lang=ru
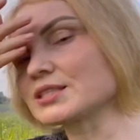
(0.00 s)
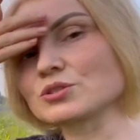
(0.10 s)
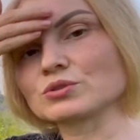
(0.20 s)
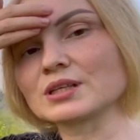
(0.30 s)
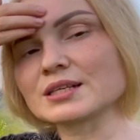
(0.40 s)

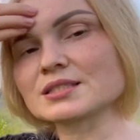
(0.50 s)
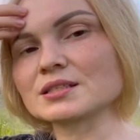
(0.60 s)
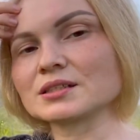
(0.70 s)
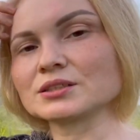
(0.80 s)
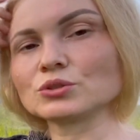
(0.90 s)
у нас
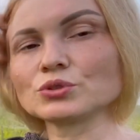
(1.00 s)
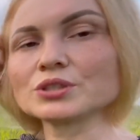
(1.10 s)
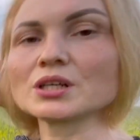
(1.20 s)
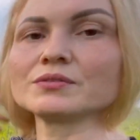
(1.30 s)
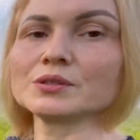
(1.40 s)
а,
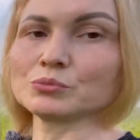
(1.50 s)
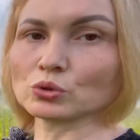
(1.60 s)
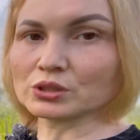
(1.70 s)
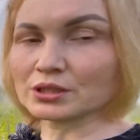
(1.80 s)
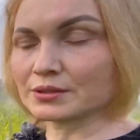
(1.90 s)
дониковый
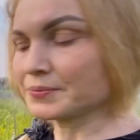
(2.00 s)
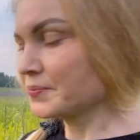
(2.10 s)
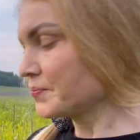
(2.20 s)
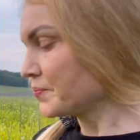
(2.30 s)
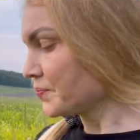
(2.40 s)
мед
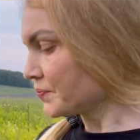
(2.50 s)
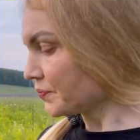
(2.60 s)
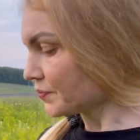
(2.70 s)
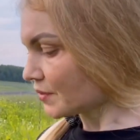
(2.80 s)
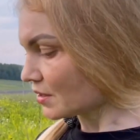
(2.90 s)

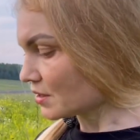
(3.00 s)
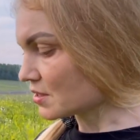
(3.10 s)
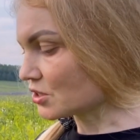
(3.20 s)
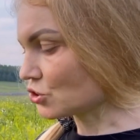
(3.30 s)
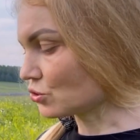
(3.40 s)

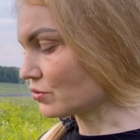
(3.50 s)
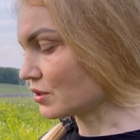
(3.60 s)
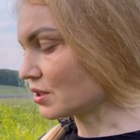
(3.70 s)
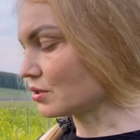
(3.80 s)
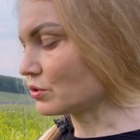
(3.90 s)
за счет вот
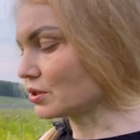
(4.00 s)
этой вот